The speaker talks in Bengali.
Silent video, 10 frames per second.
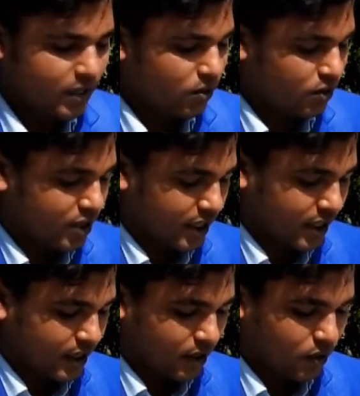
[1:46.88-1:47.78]
এটা
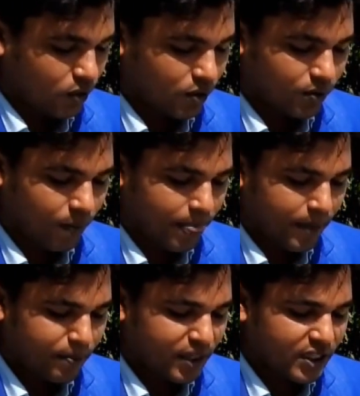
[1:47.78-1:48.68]
হচ্ছে
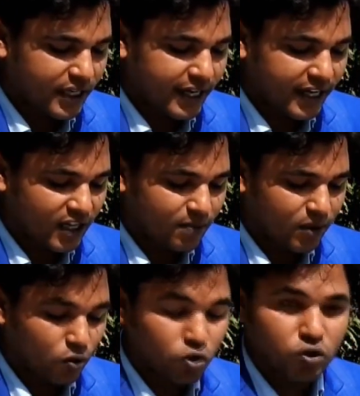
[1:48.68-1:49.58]
বিশ্বের এক
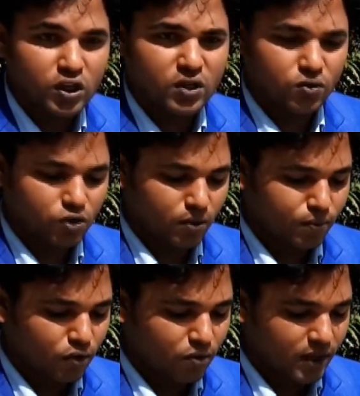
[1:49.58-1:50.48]
নম্বর ঔষধি গুণ
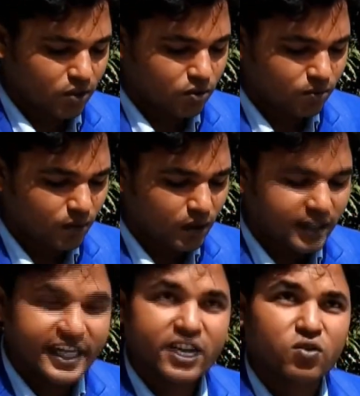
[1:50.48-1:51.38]
সম্পন্ন মাশরুম
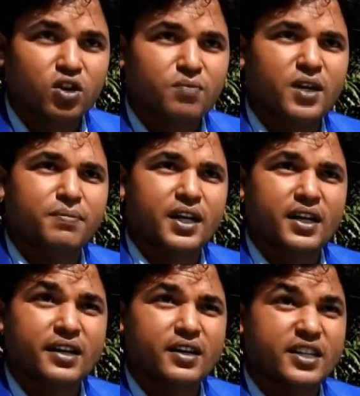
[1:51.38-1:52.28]
জ্ঞানোডর্মা
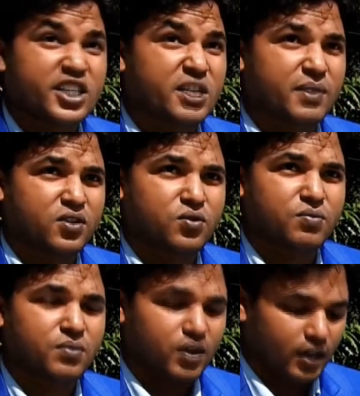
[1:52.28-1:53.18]
বা ঋষি
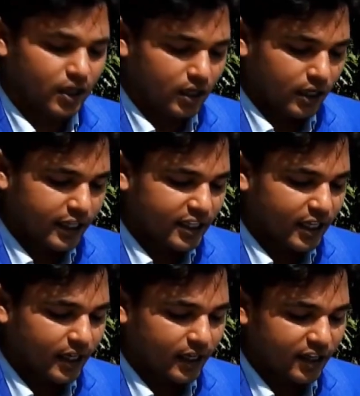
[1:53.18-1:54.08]
মাশরুম
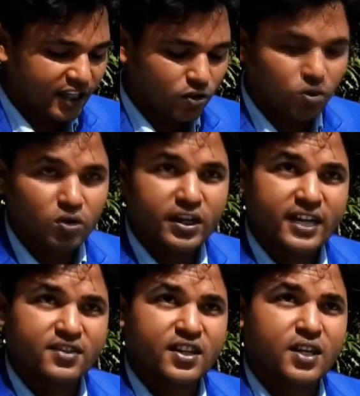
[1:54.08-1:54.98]
এটা হৃদরোগ
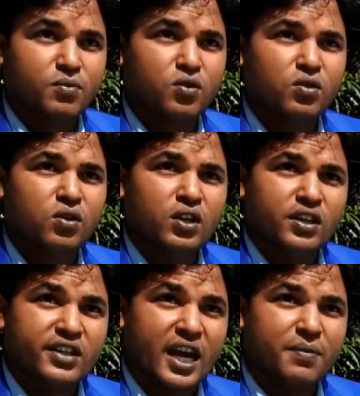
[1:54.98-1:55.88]
ক্যান্সার এবং
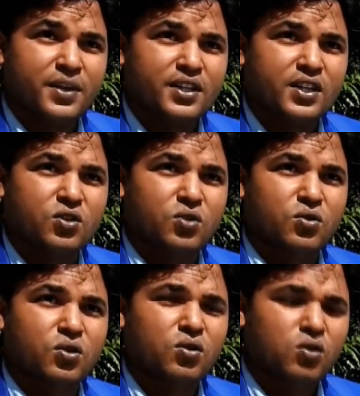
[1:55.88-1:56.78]
ডায়াবেটিসের
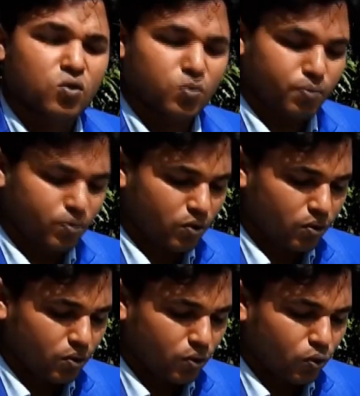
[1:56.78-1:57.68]
জন্য
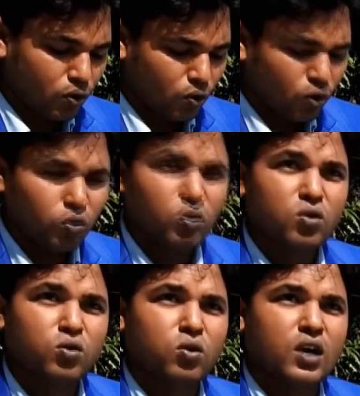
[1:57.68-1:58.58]

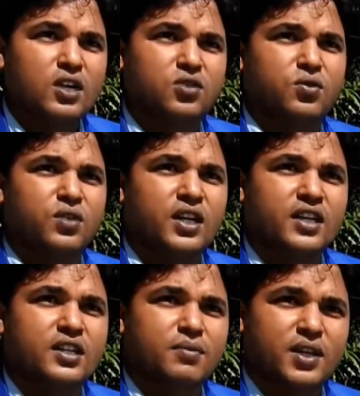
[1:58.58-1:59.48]
অত্যন্ত
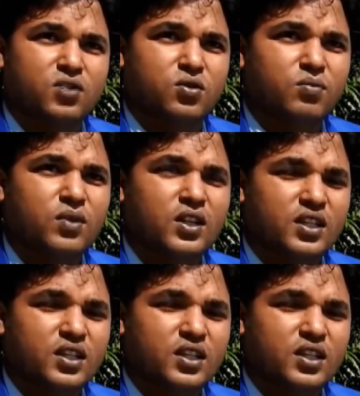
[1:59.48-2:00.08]
কার্যকরী একটা মাশরুম